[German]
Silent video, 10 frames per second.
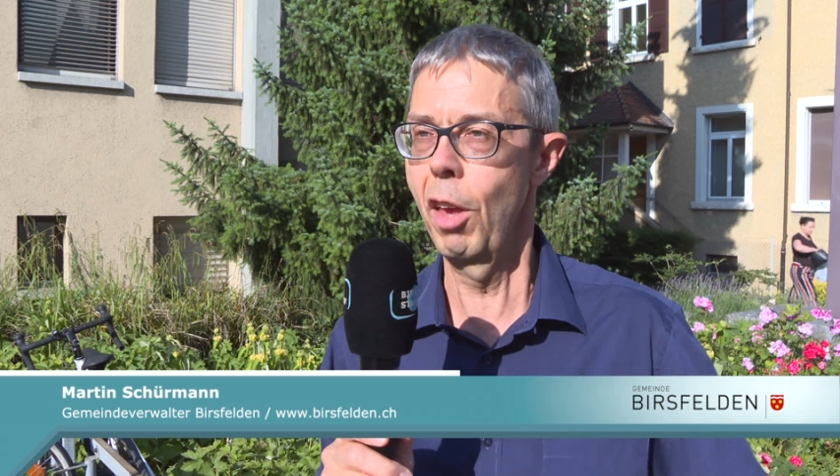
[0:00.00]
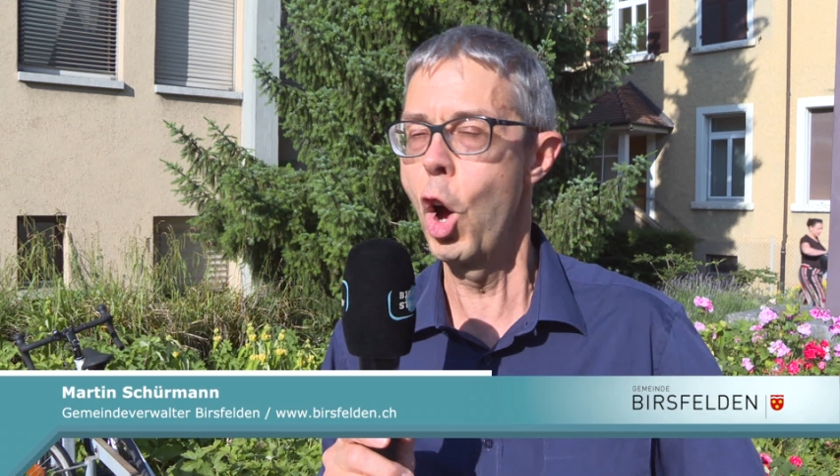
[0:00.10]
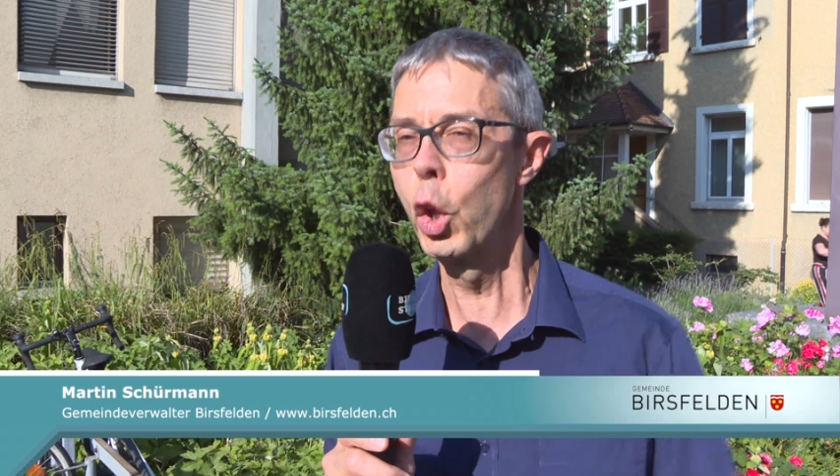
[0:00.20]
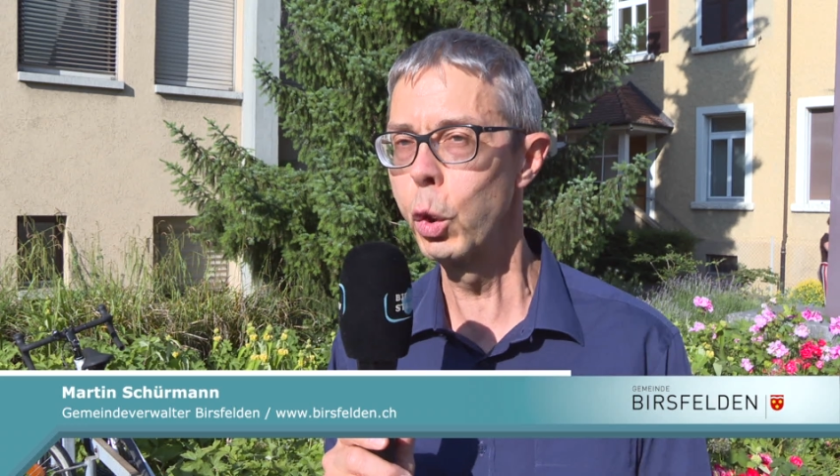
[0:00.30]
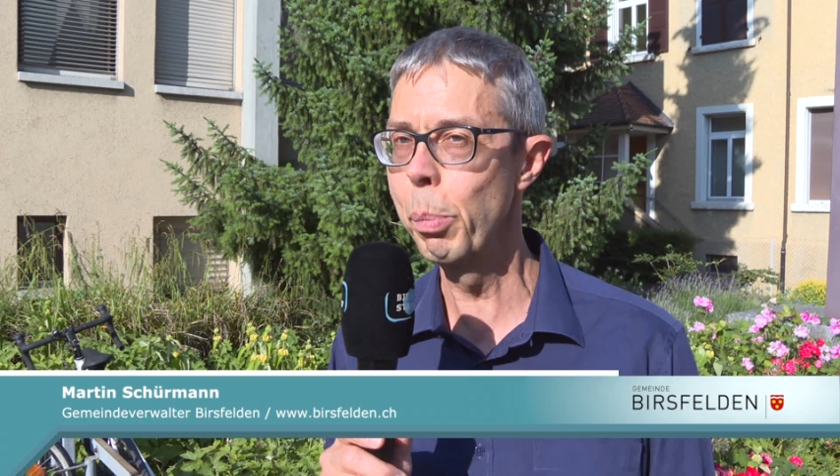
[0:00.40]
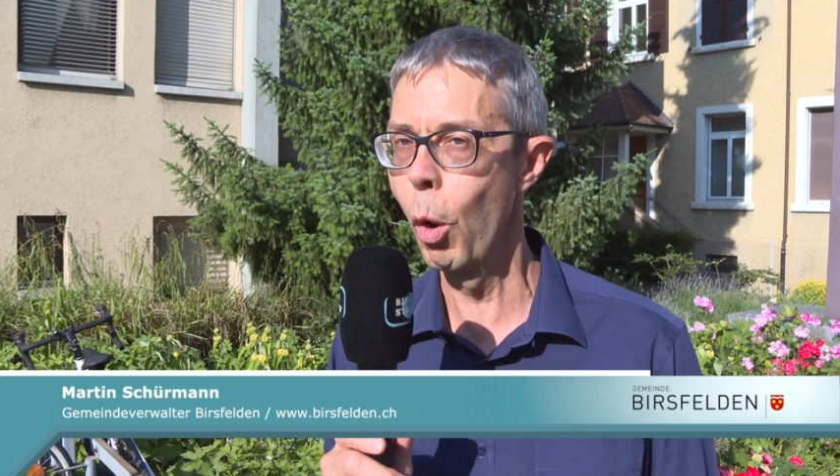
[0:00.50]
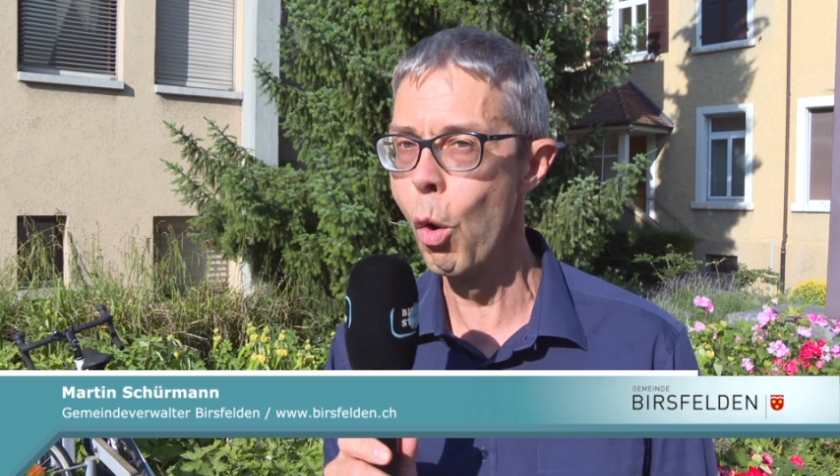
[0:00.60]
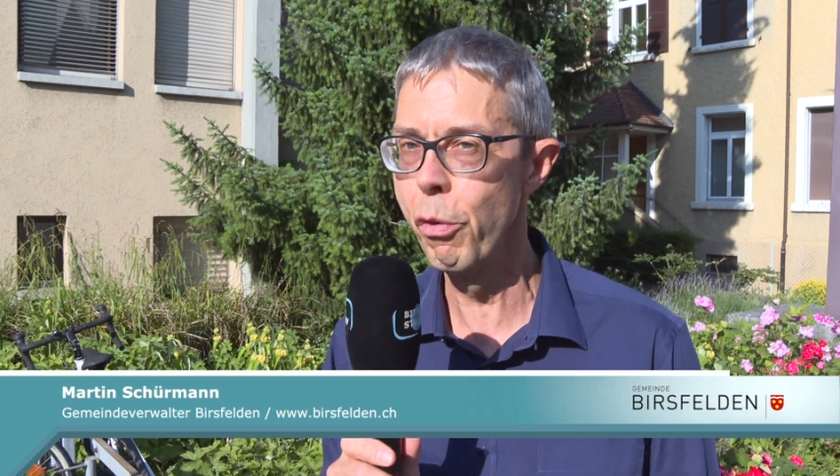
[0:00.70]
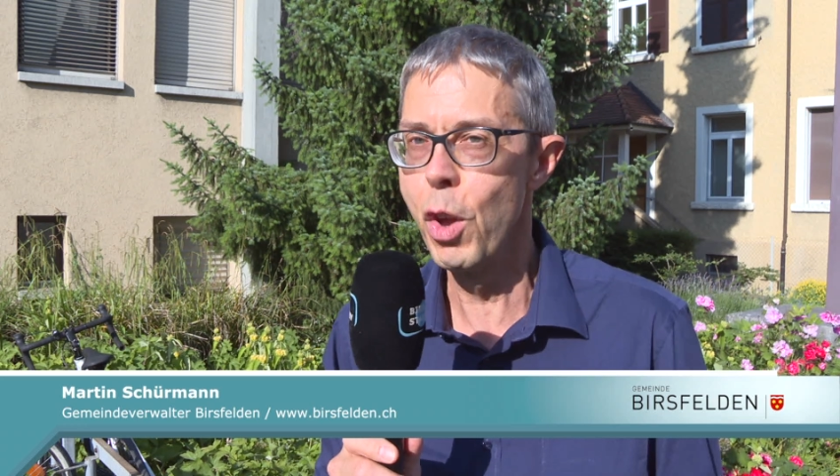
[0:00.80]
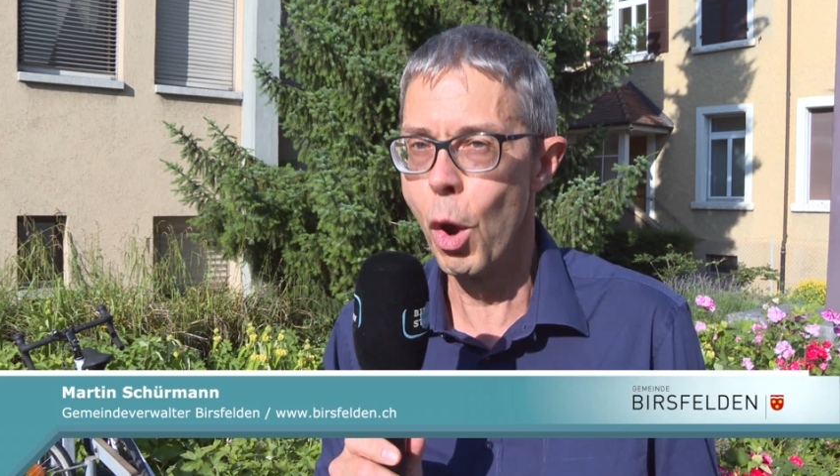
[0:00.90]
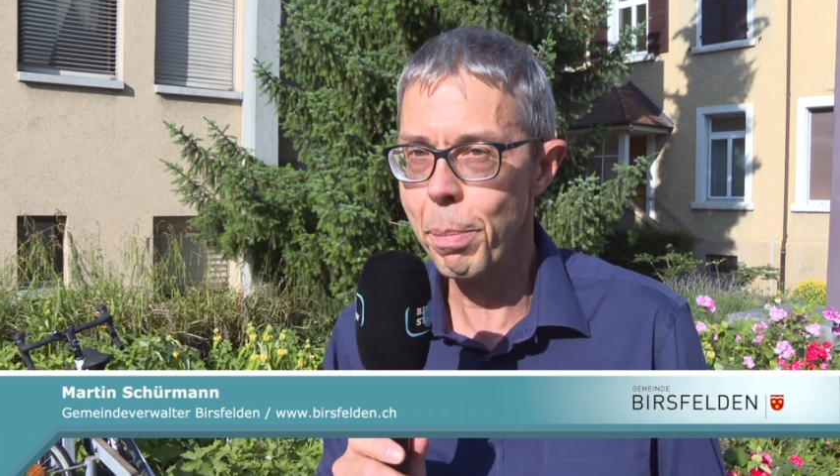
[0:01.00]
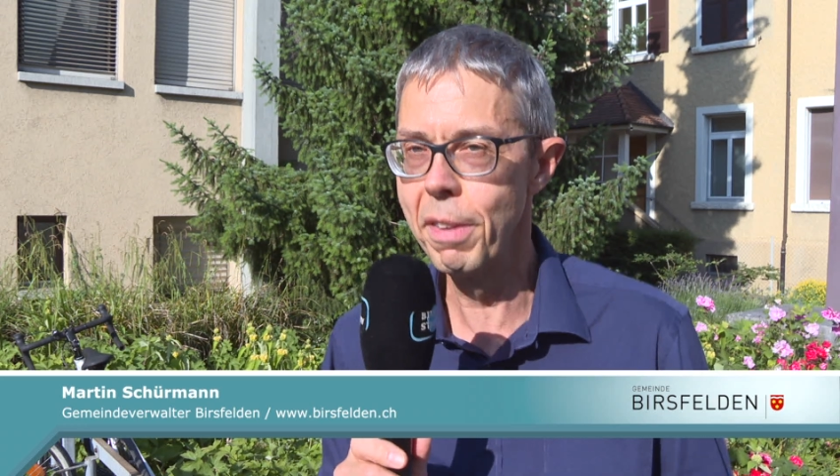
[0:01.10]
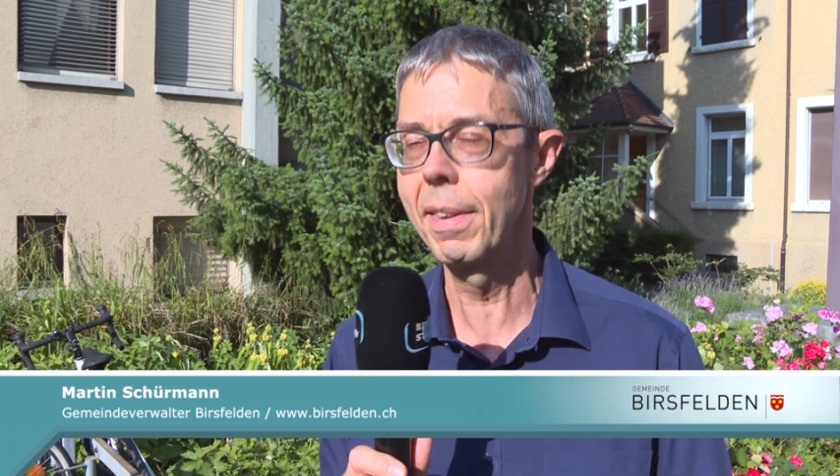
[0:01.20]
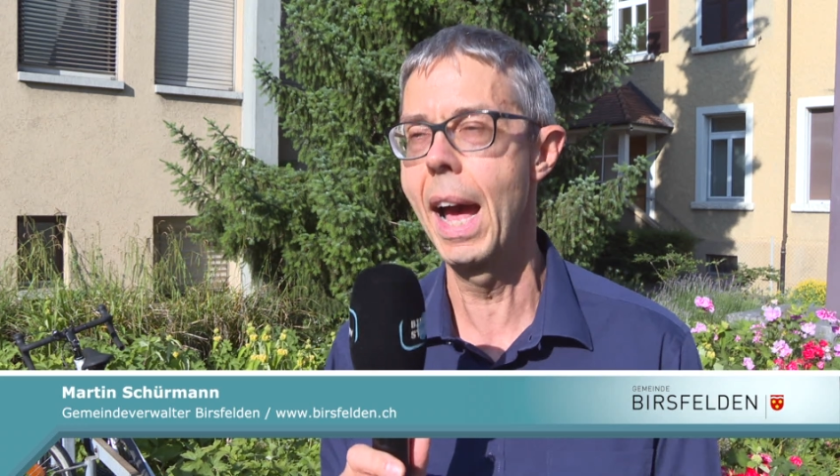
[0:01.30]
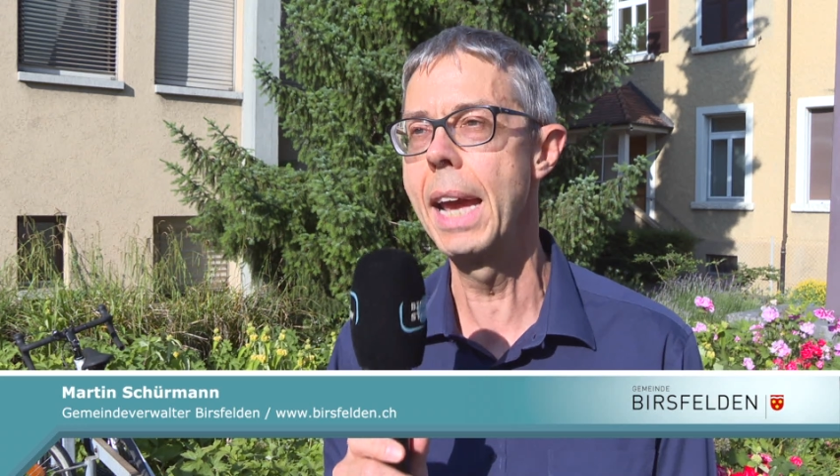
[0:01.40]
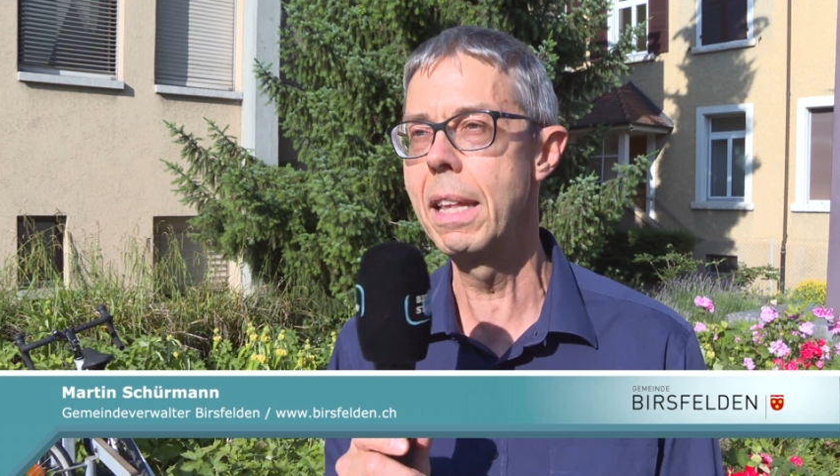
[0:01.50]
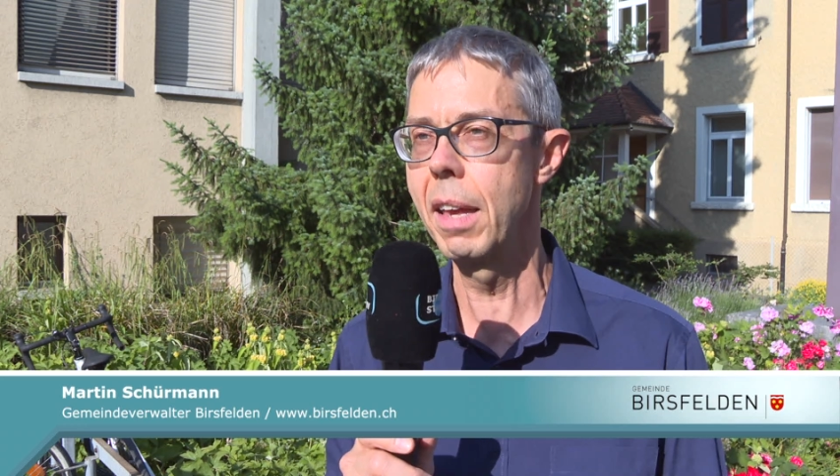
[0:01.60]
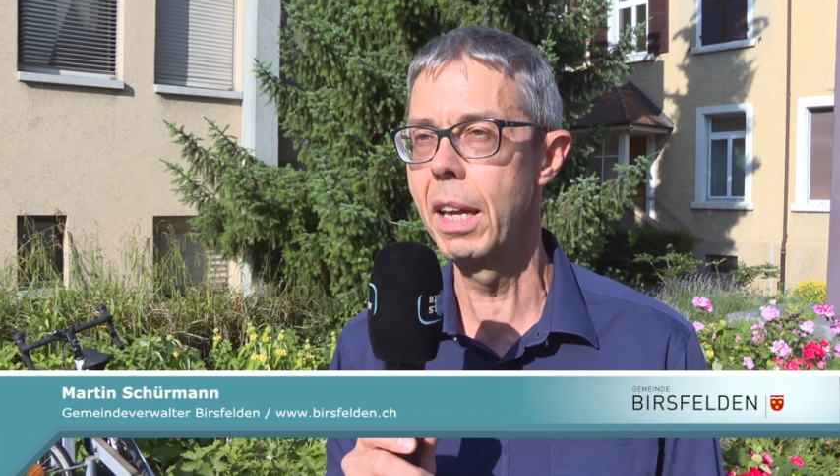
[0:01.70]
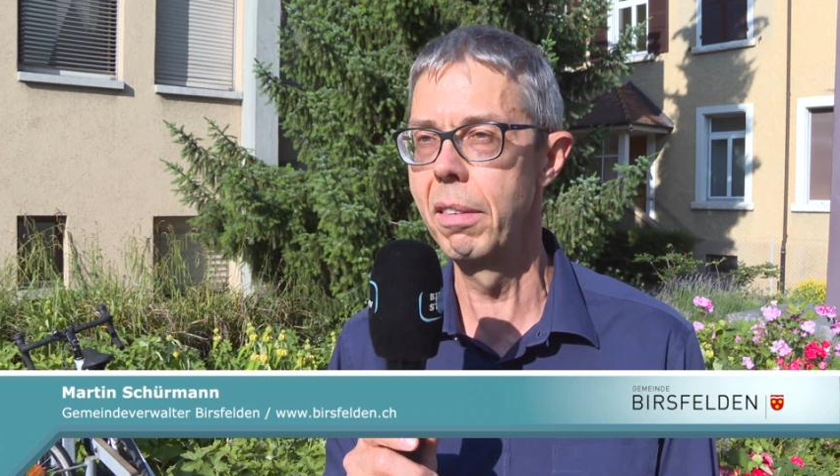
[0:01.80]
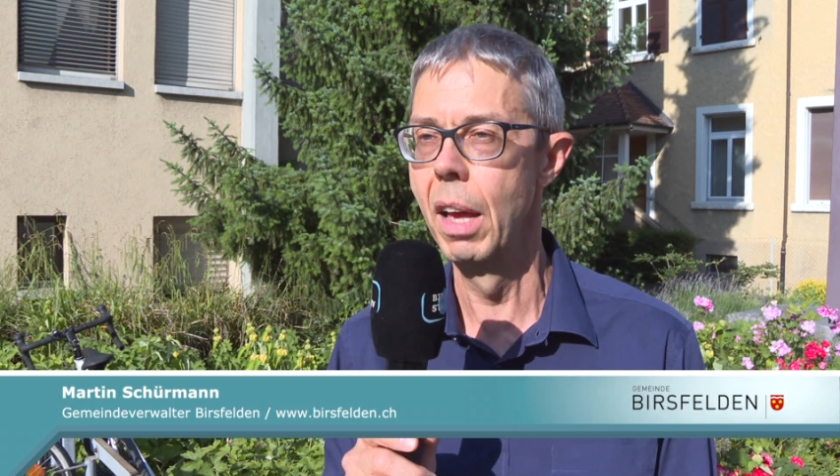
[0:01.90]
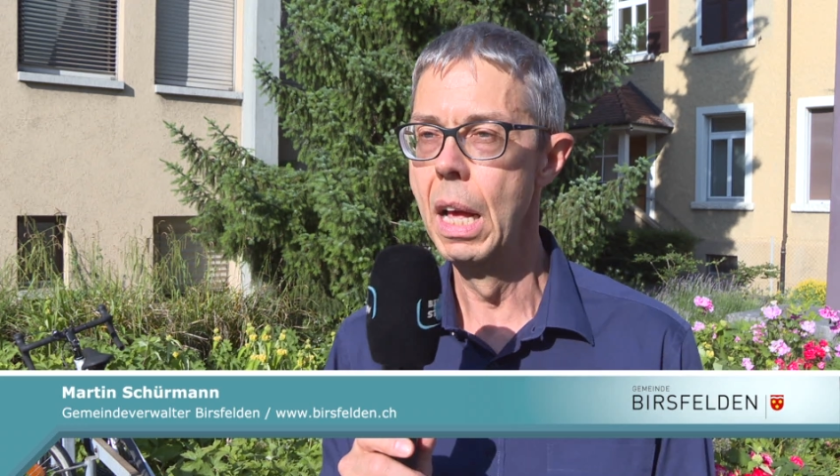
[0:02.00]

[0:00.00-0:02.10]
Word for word: Theaterprofi etwas gesagt hat.